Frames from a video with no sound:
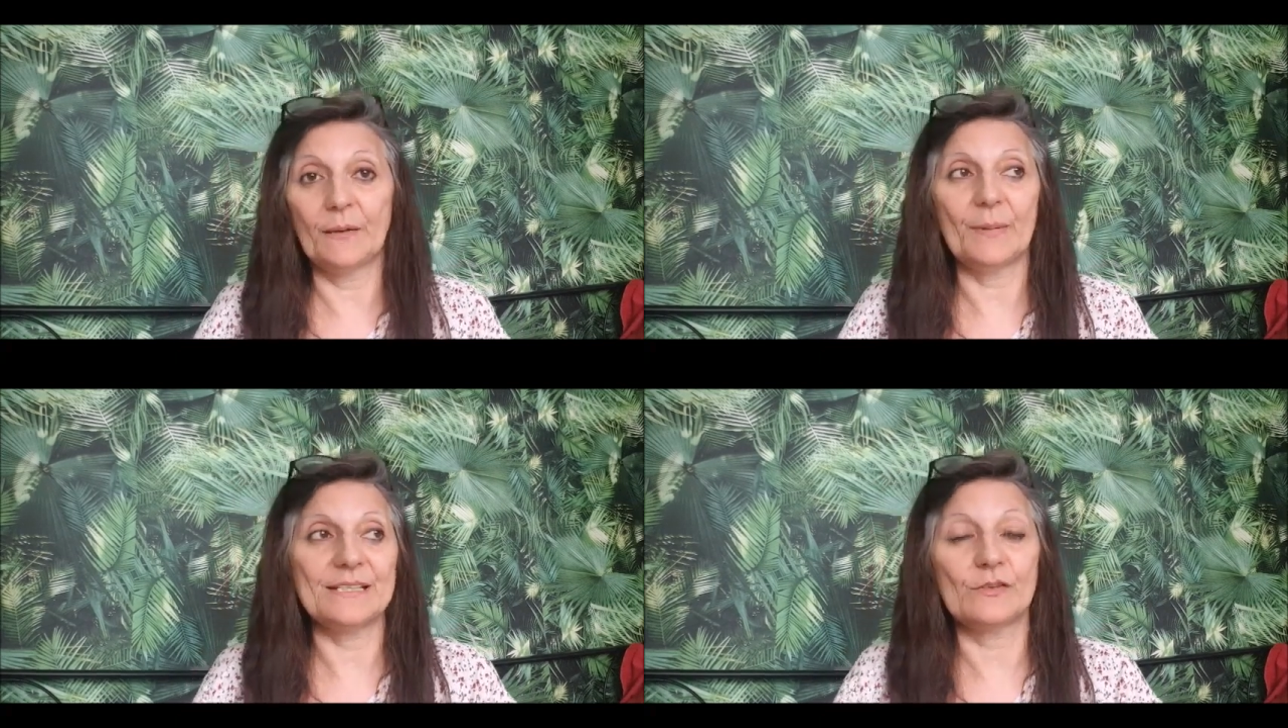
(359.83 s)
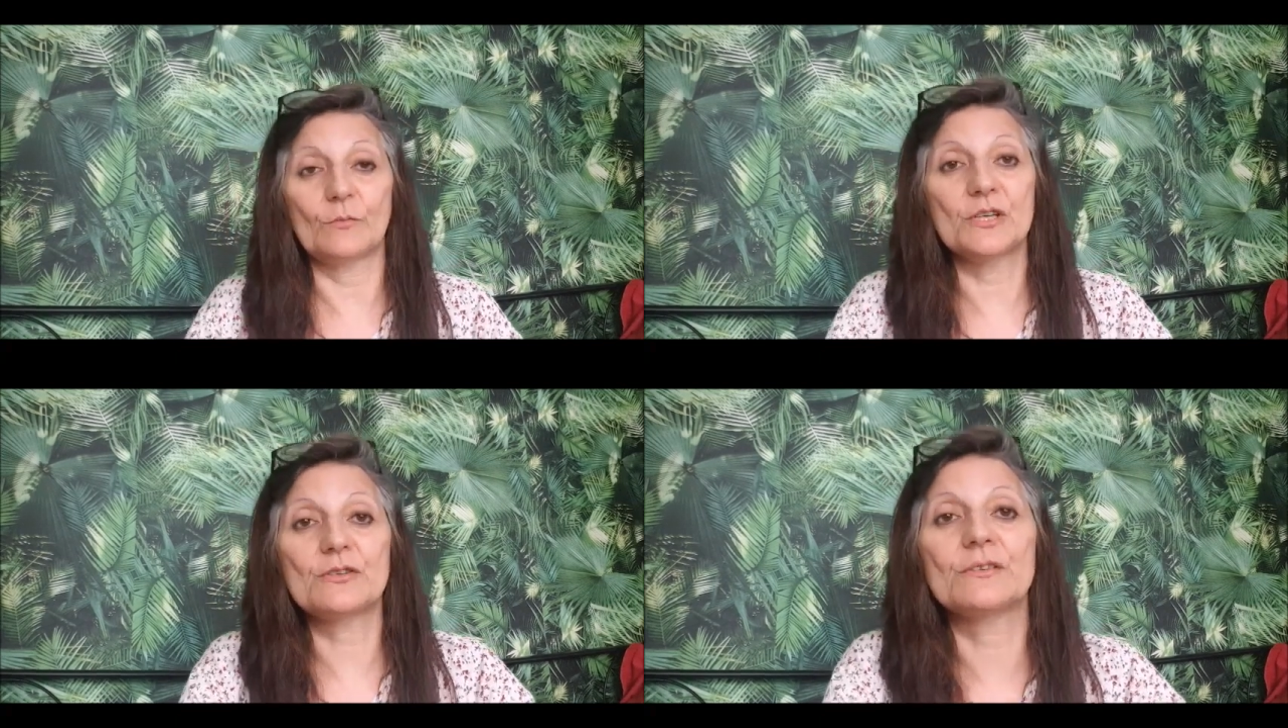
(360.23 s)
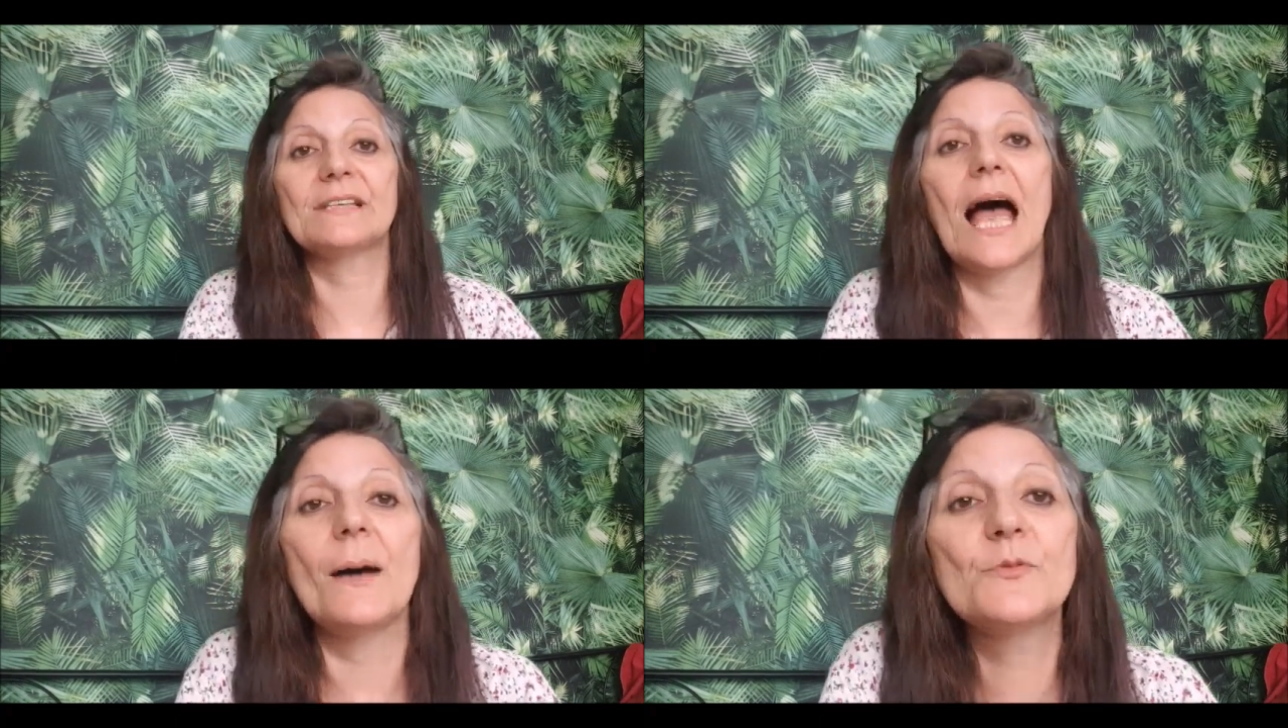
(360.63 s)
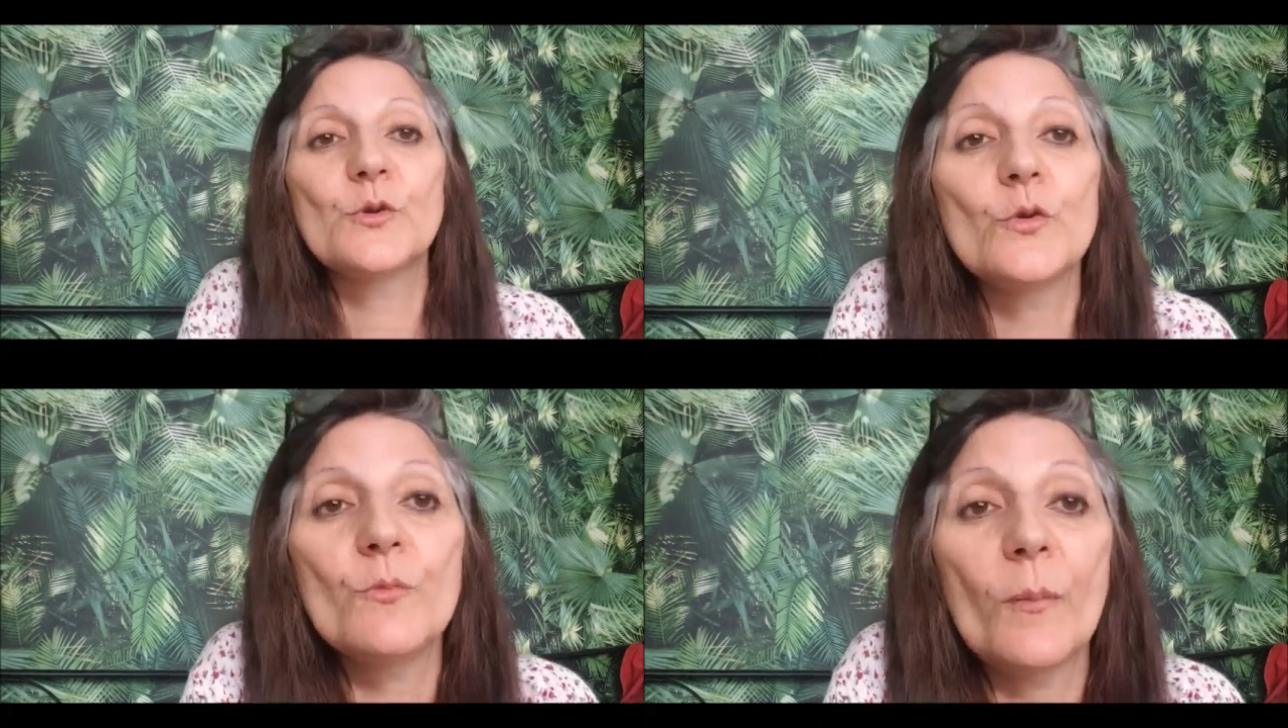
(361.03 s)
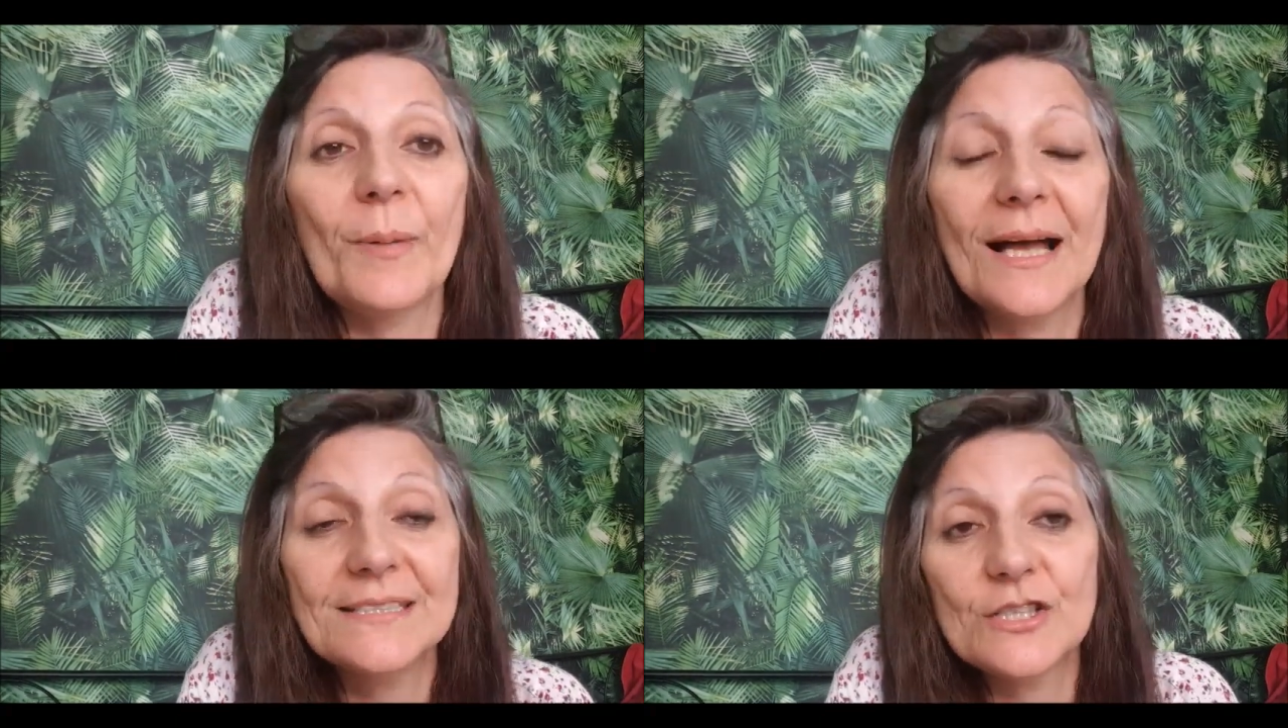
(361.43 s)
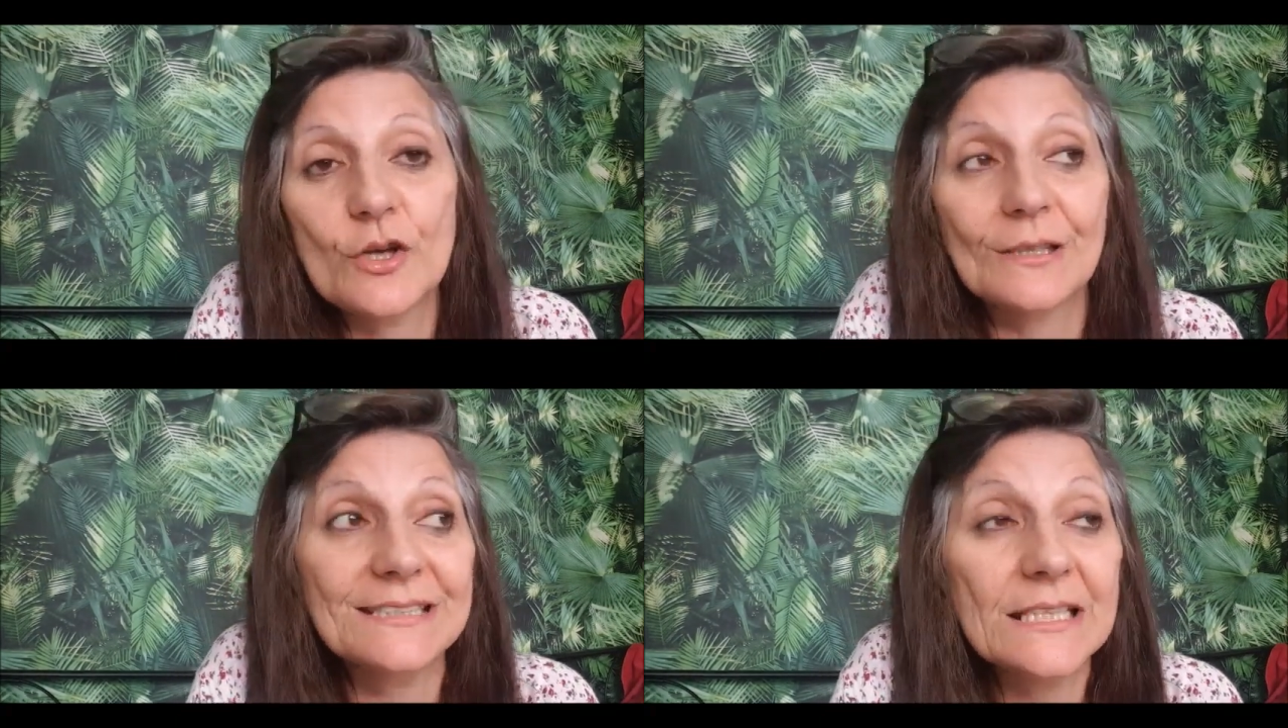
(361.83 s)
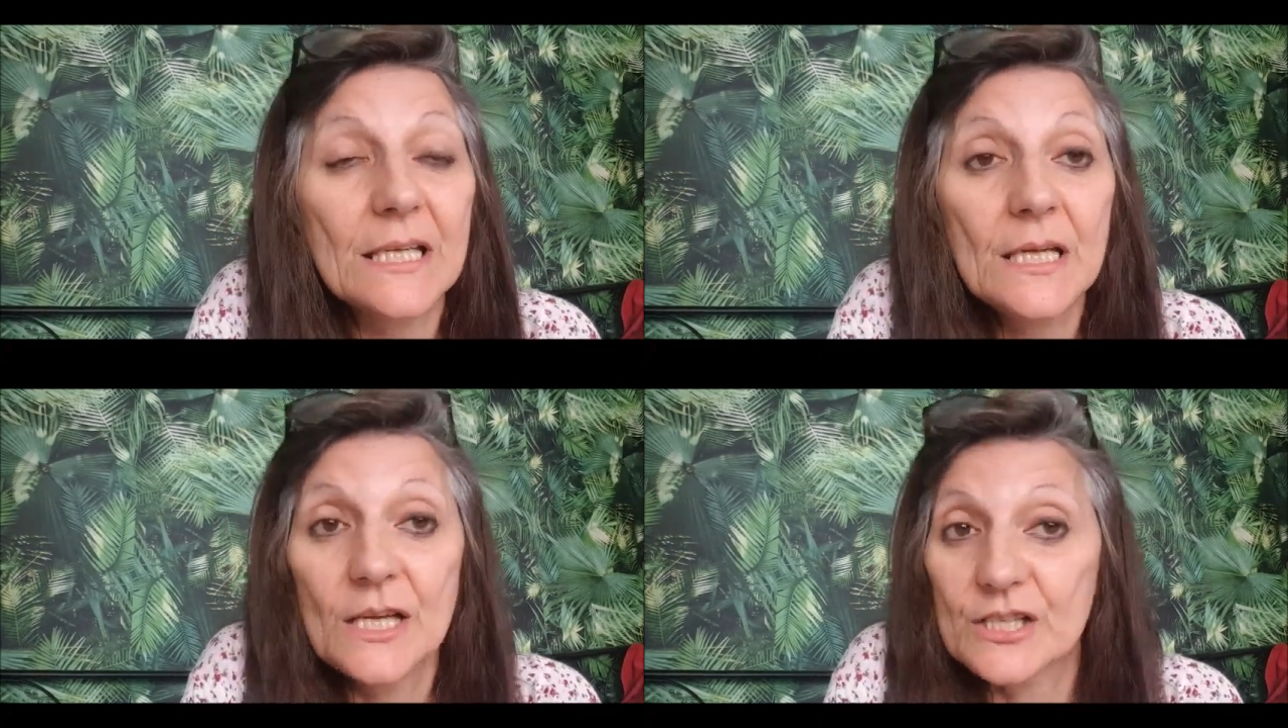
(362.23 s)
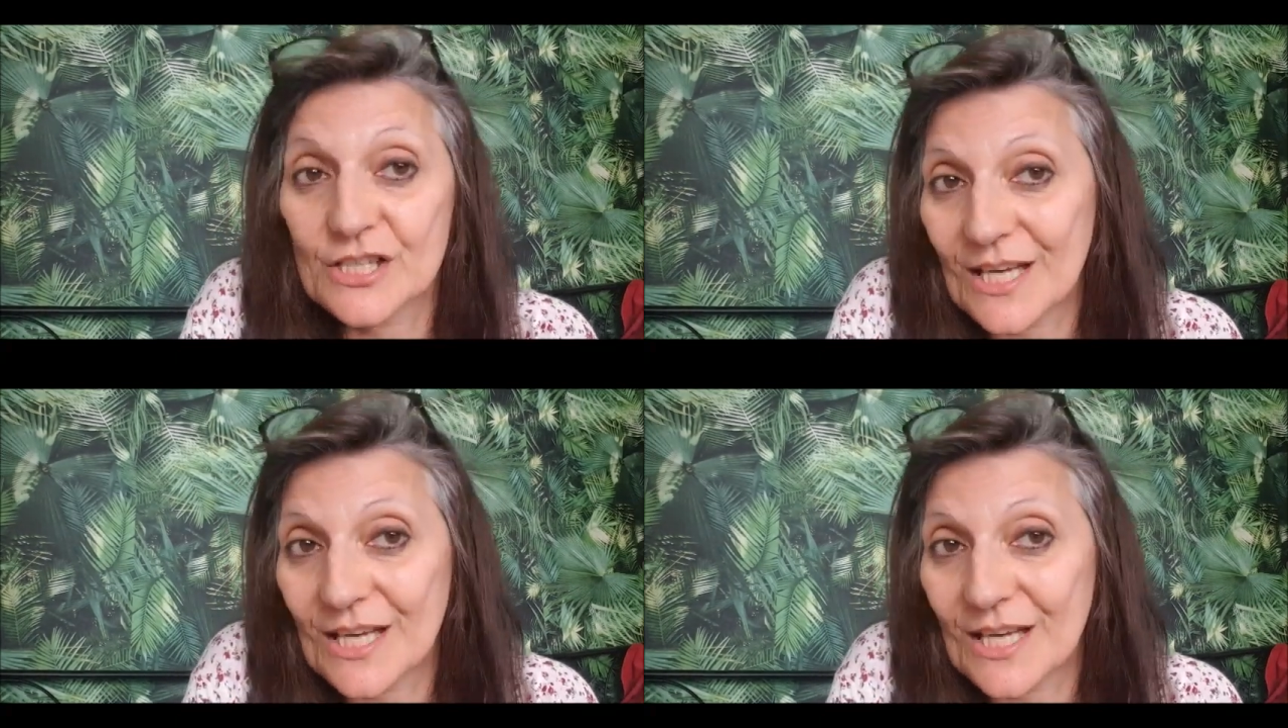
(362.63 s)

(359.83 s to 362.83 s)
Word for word: hein, parce que moi je ne sais absolument pas. Si je leur dis j'ai